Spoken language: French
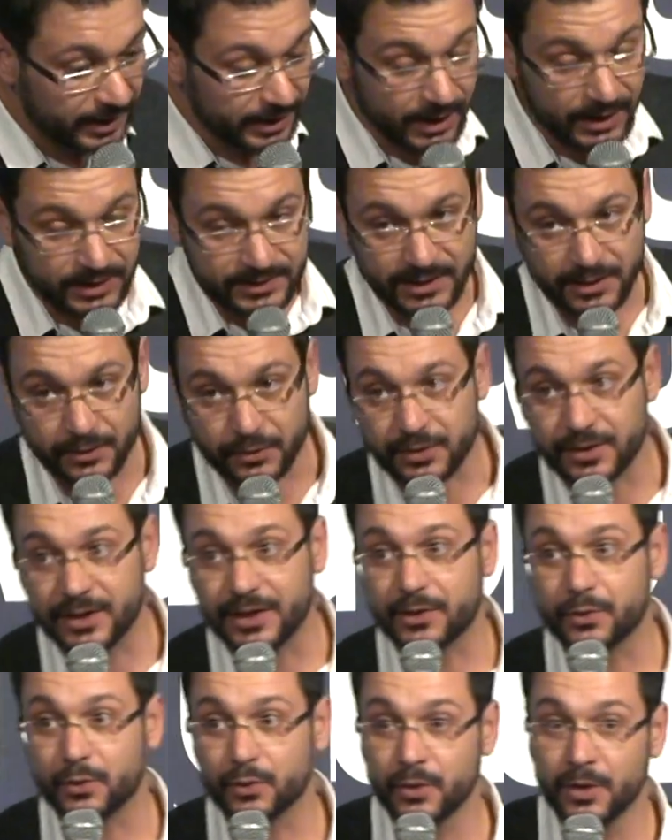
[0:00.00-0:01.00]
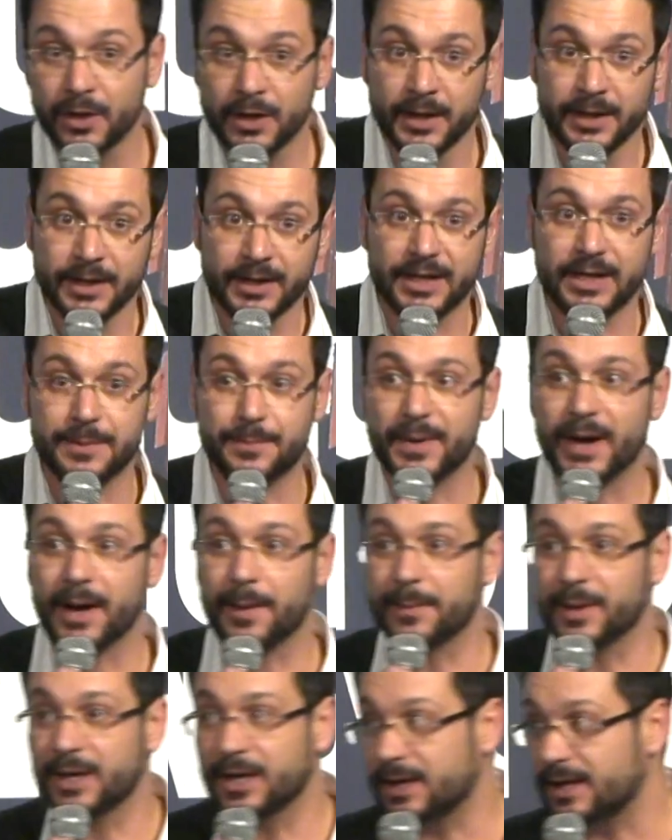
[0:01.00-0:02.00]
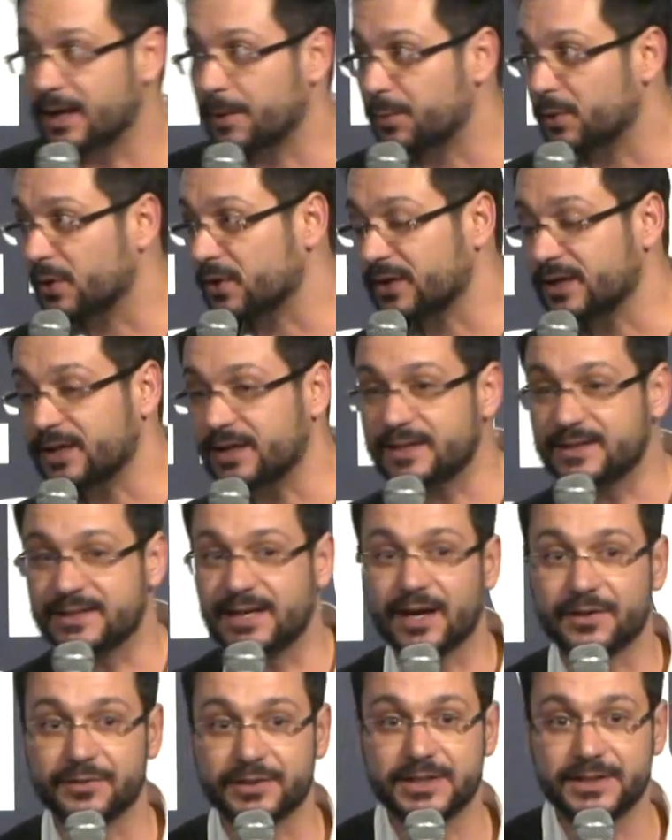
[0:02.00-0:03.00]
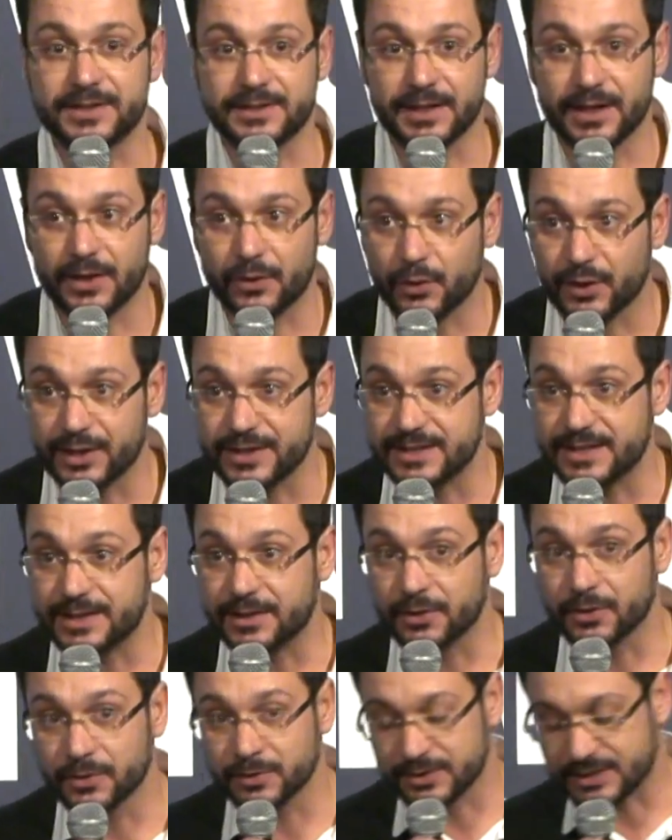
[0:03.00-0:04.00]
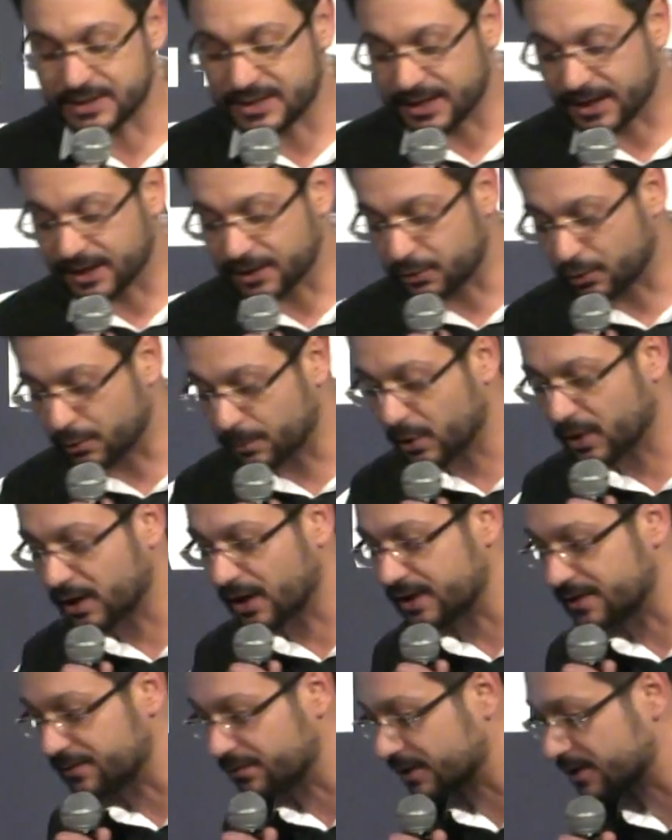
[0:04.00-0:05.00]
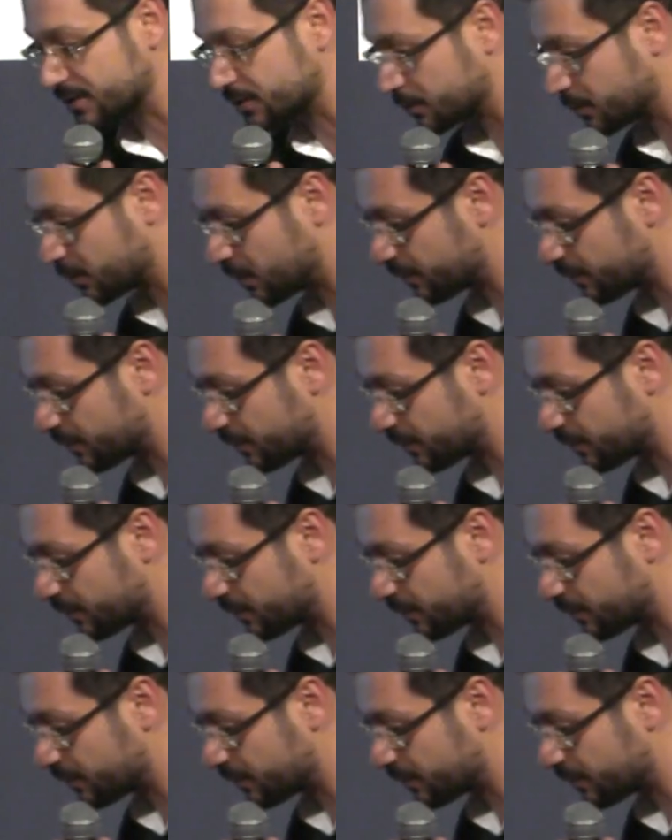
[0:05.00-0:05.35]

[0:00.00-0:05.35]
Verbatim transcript: grâce à notre techno qui permet d'apporter des services aux résidents directement à la livraison en